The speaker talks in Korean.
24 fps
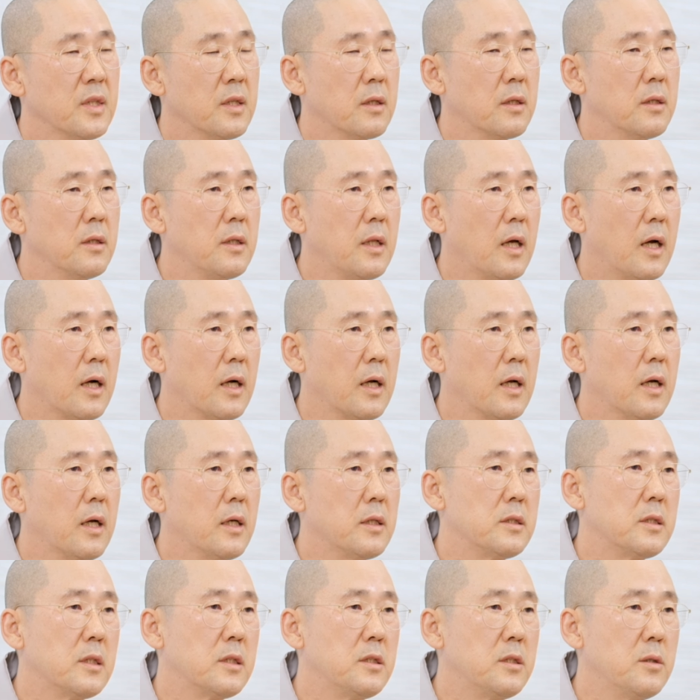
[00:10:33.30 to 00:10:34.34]
근데 아까
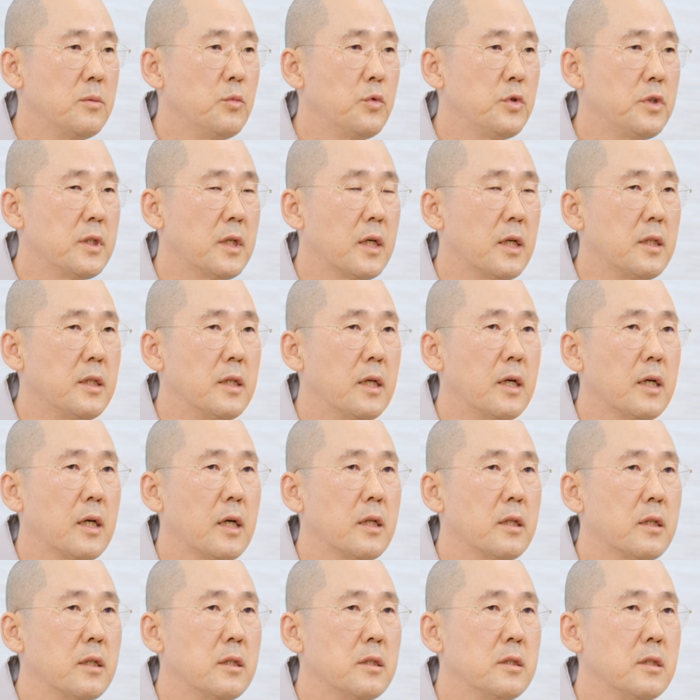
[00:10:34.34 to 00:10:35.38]
이제 질문자가
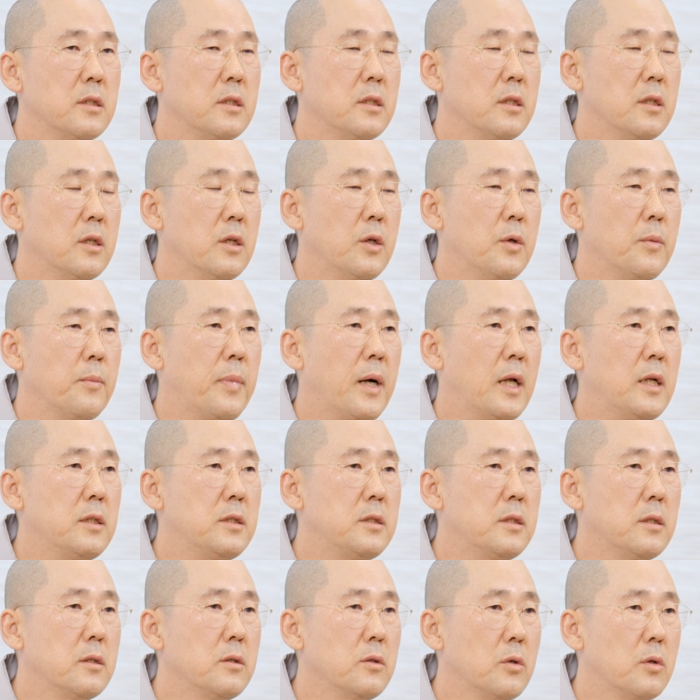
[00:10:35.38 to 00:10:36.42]
이야기했듯이
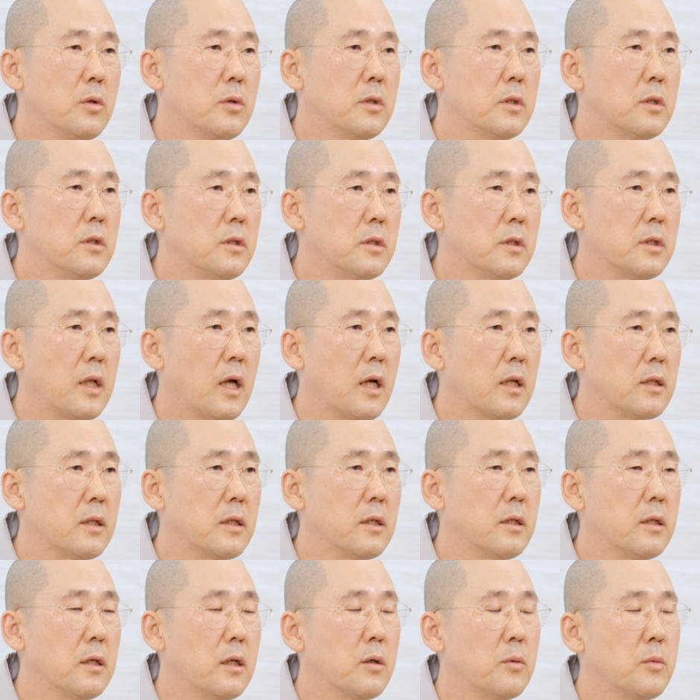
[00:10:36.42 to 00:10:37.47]
팔정도를
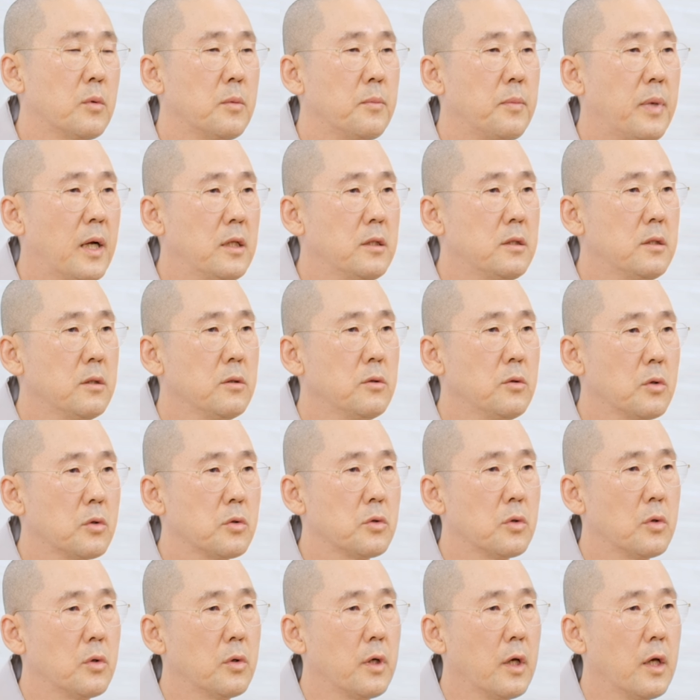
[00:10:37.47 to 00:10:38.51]
닦는 거라고 보면 팔정도
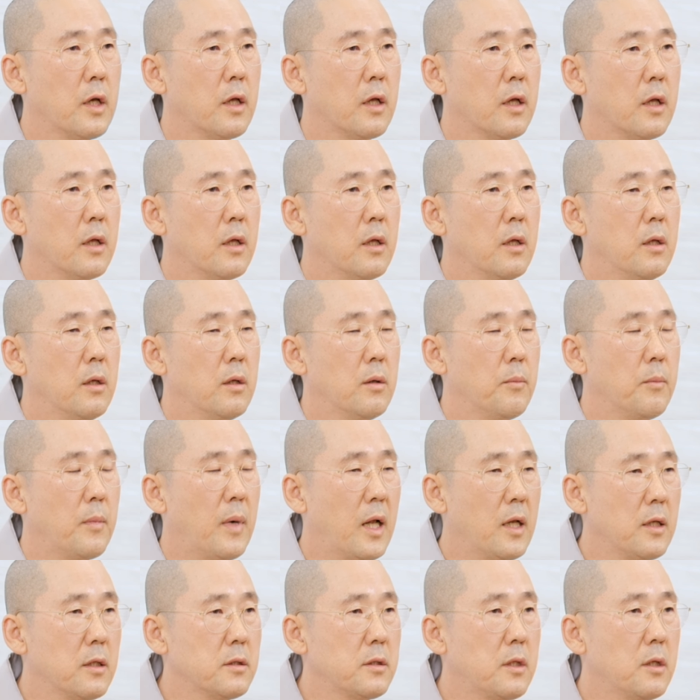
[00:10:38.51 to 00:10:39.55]
속에
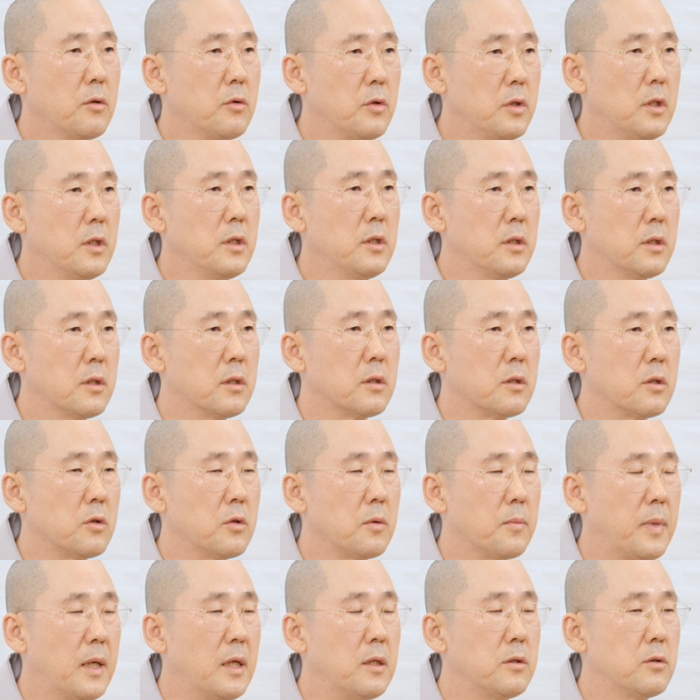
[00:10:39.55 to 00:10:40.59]
말 그대로 이런
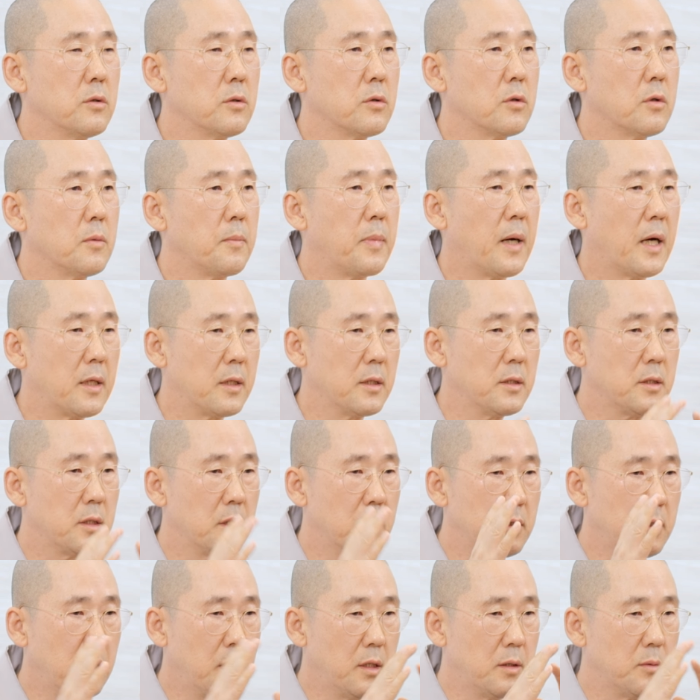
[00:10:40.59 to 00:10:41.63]
거거든요. 팔정도는 바른
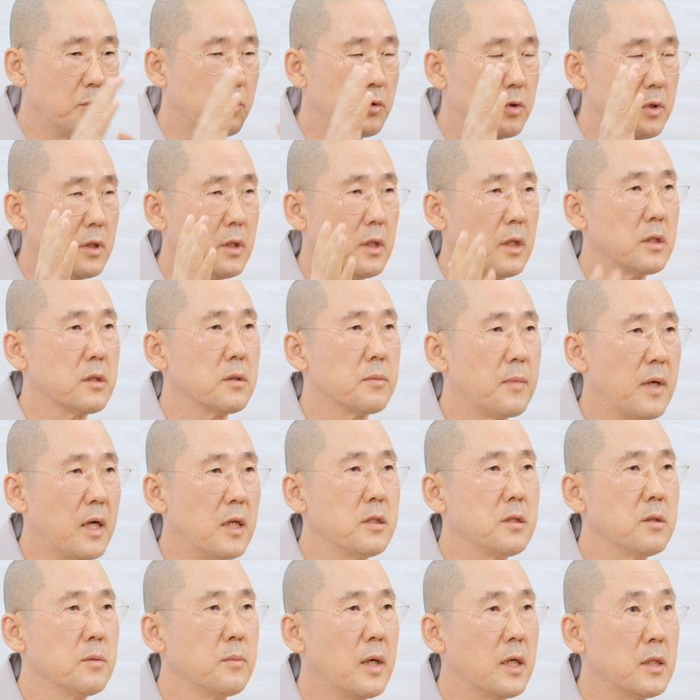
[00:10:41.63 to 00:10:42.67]
견해를 부처님께서
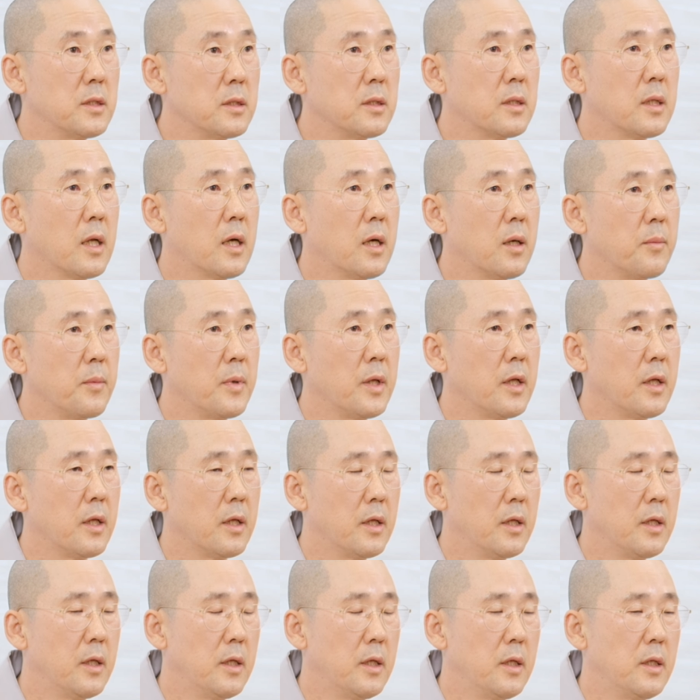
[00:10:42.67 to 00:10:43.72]
말씀하신 다음에
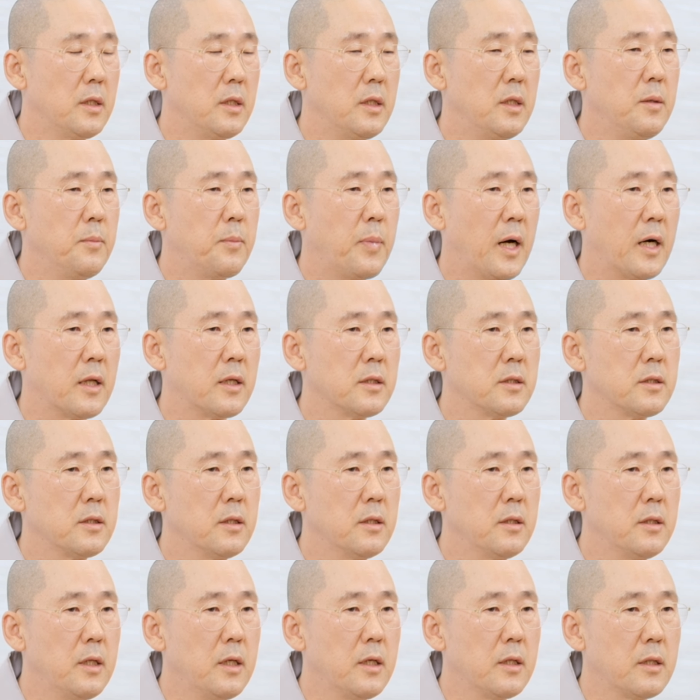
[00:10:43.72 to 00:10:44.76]
이 바른
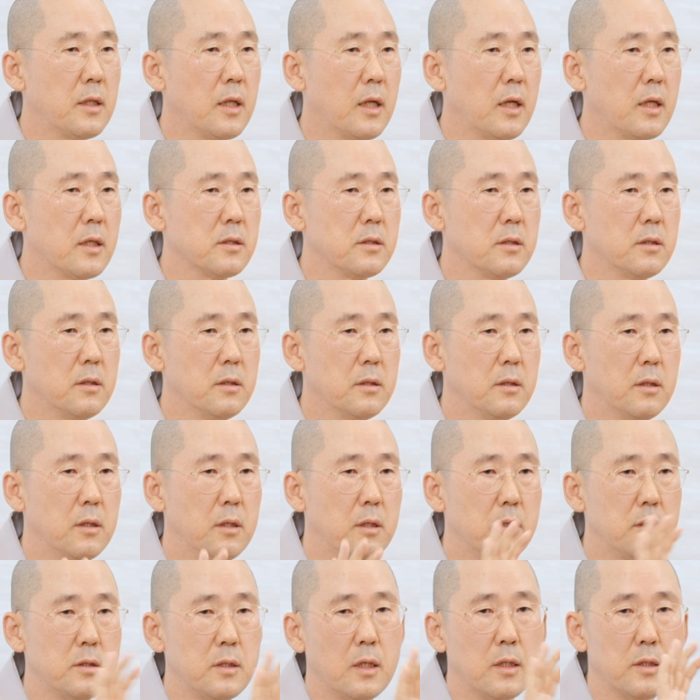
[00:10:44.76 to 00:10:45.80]
견해에 따라서
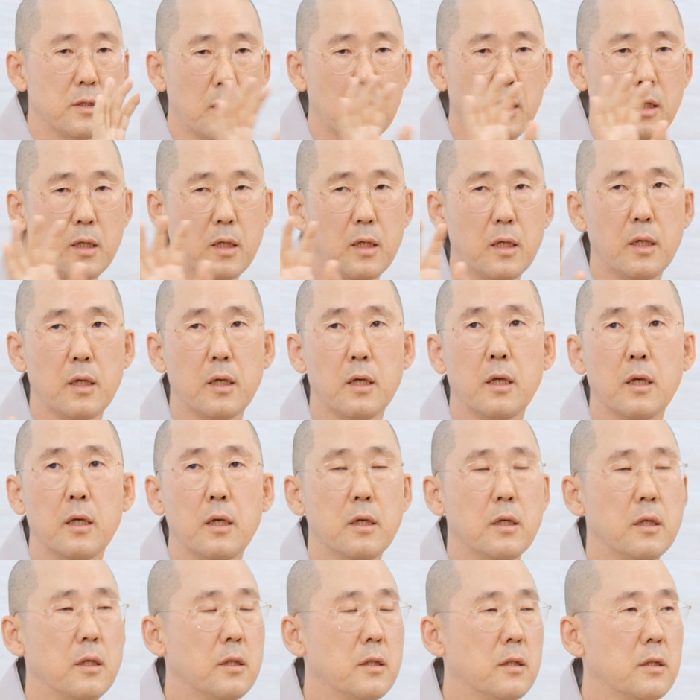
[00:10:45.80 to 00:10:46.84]
세상에
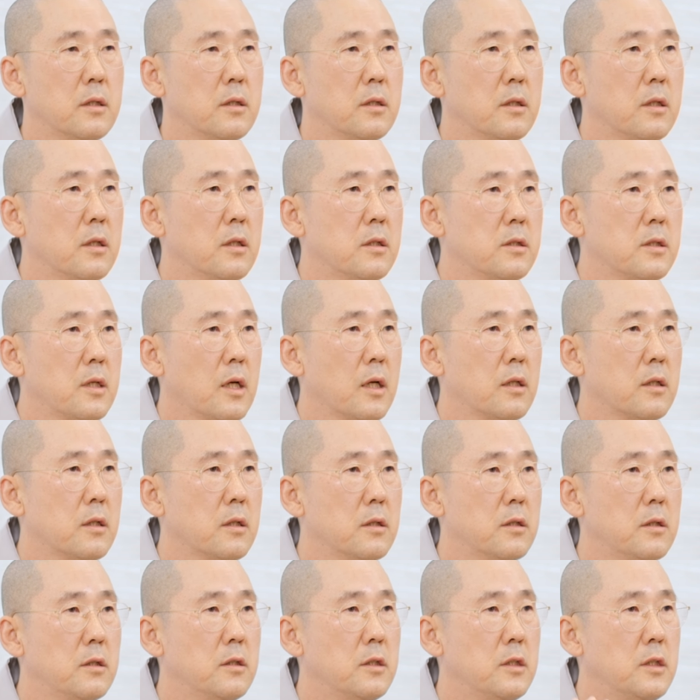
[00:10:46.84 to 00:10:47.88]
있는
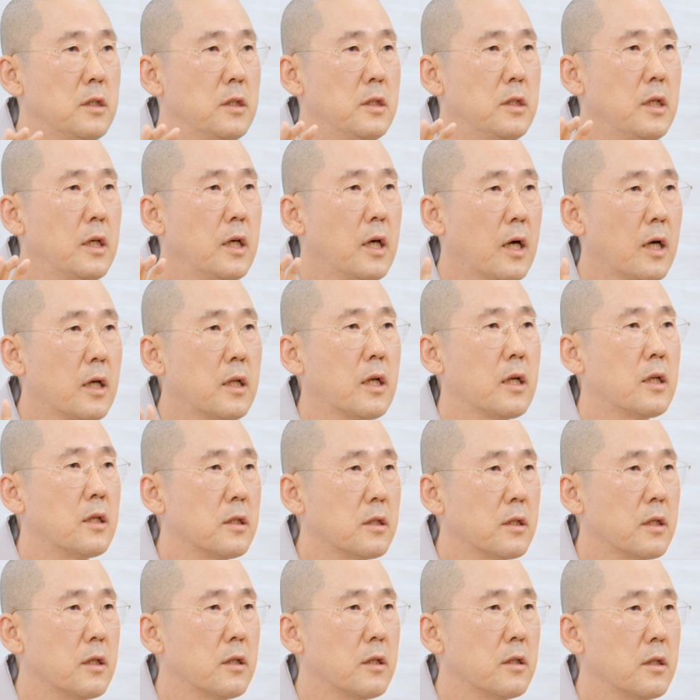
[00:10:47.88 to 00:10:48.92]
현상들을
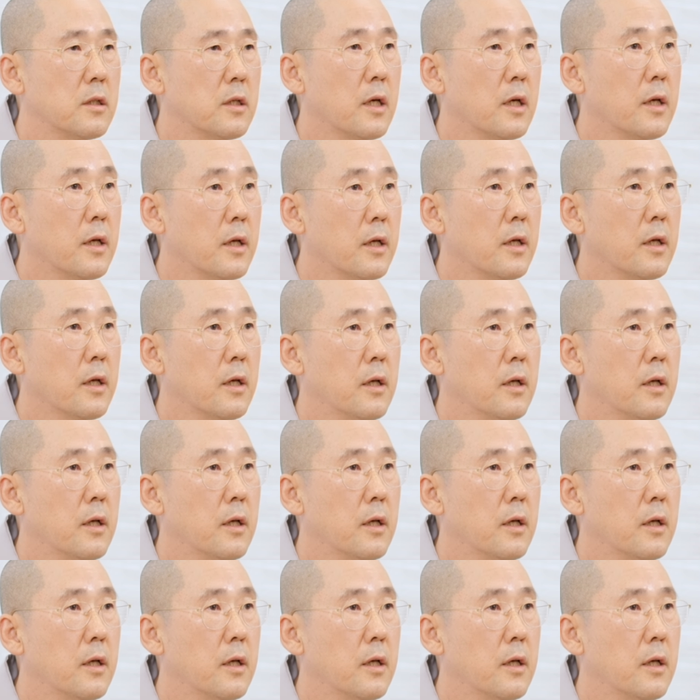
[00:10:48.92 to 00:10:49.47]
이해하라는 거예요, 그게. 네.